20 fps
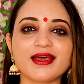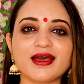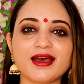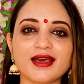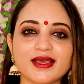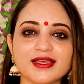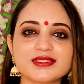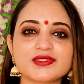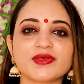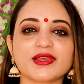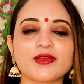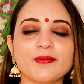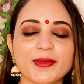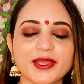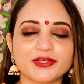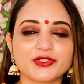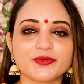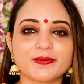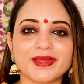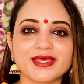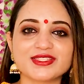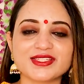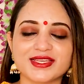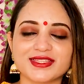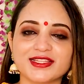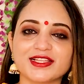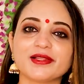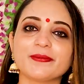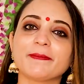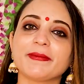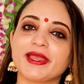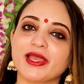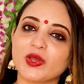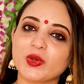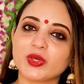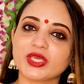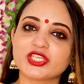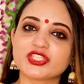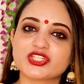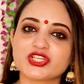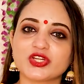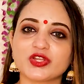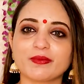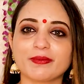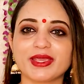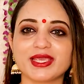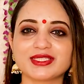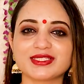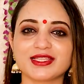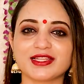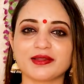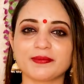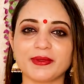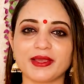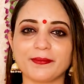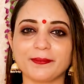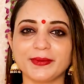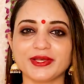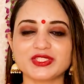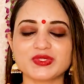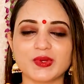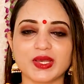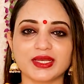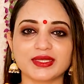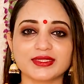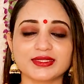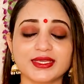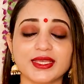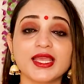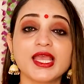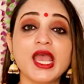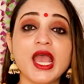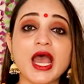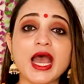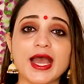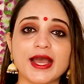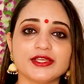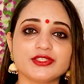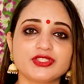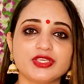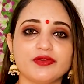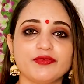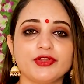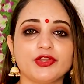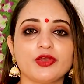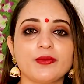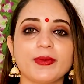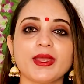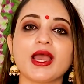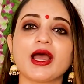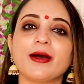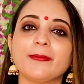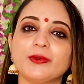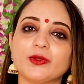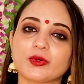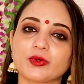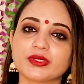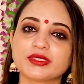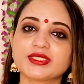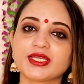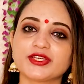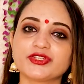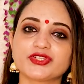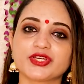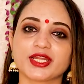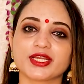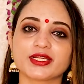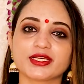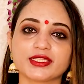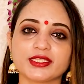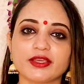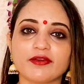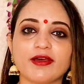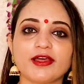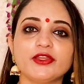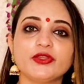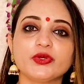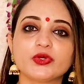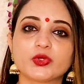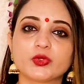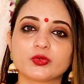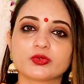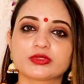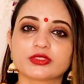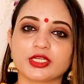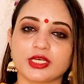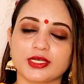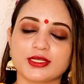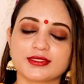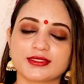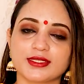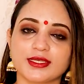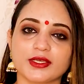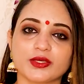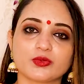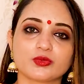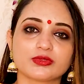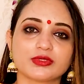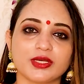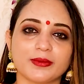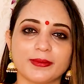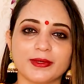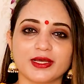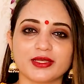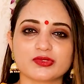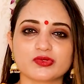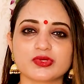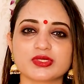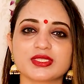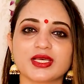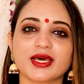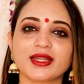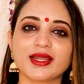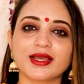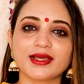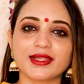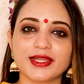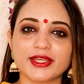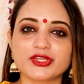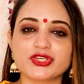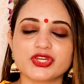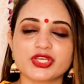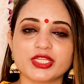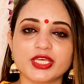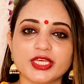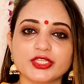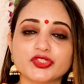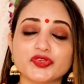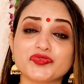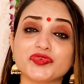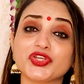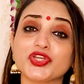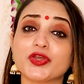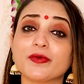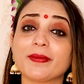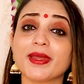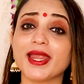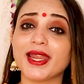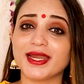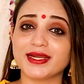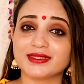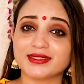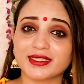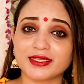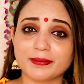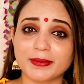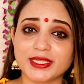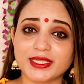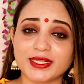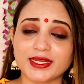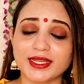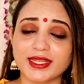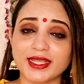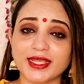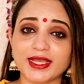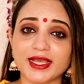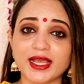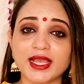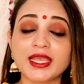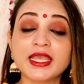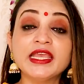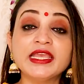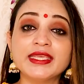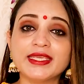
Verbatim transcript: वेलकम बैक टू माय चैनल मैं हूं किंजल और मेरे चैनल पे आपका स्वागत है आज की वीडियो में आप लोगों के साथ शेयर करने वाली कुर्ताज है कुर्ता प्लाजो है सारा कलेक्शन है तो वीडियो में एंड तक बने रहिएगा